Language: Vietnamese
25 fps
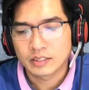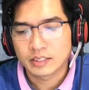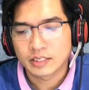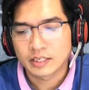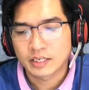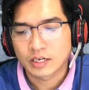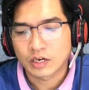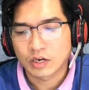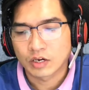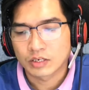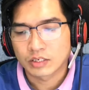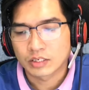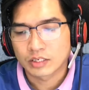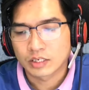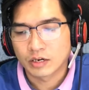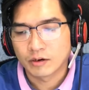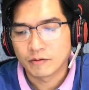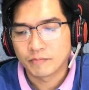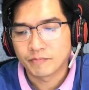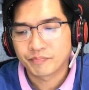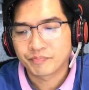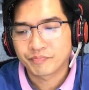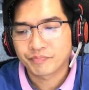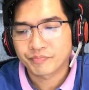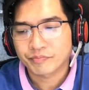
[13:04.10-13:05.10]
cho nên giật mình
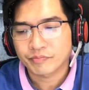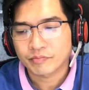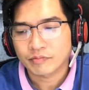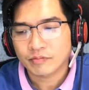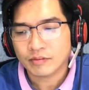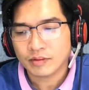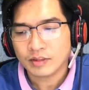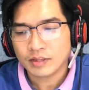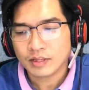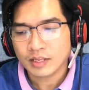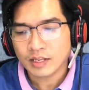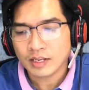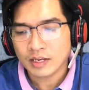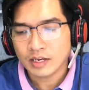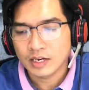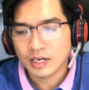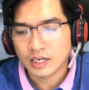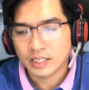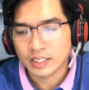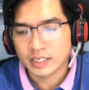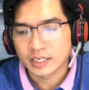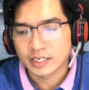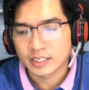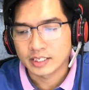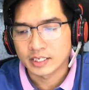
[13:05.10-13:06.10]
hỏi: Cái gì thế
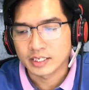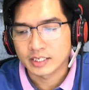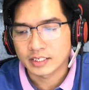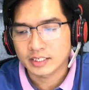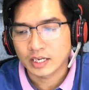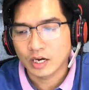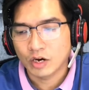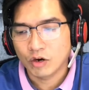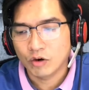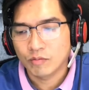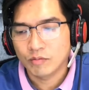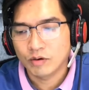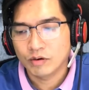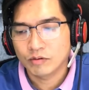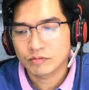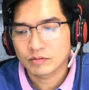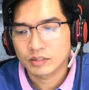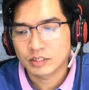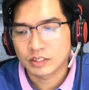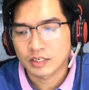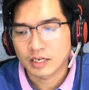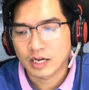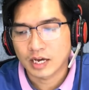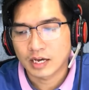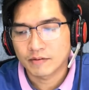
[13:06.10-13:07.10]
anh Báo?
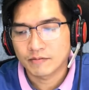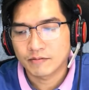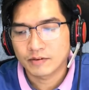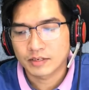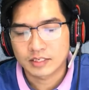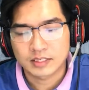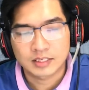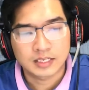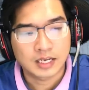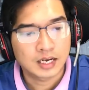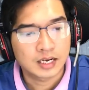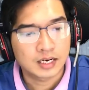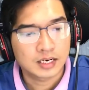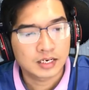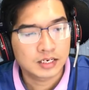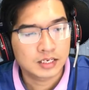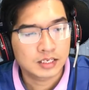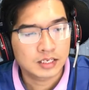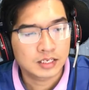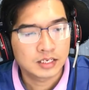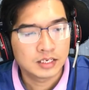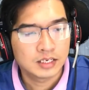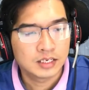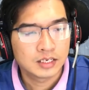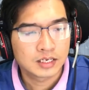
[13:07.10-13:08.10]
À, có một con chó nhà
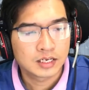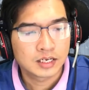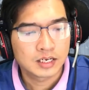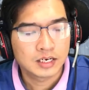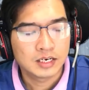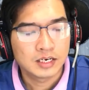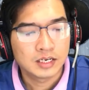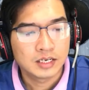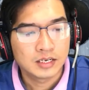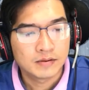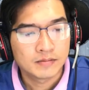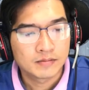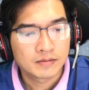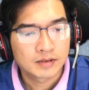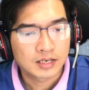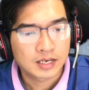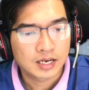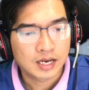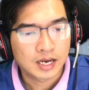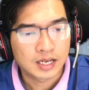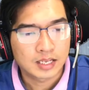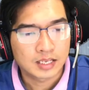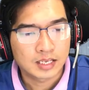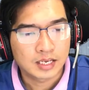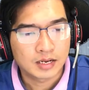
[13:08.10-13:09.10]
nó vượt qua đường thôi,
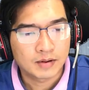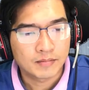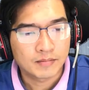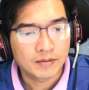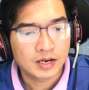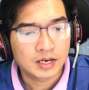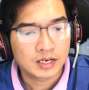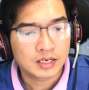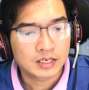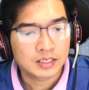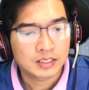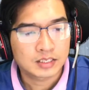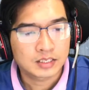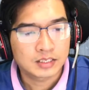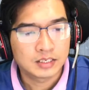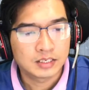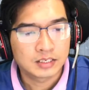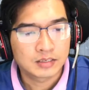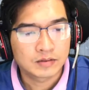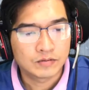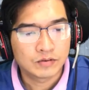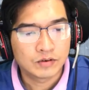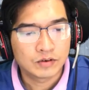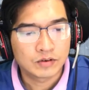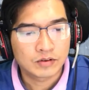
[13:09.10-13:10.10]
sao người ta lại không
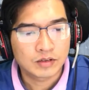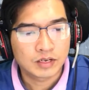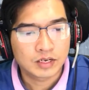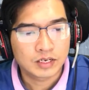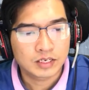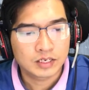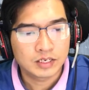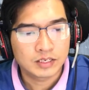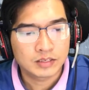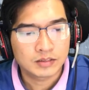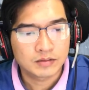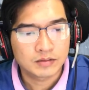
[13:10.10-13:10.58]
xích vào nhỉ?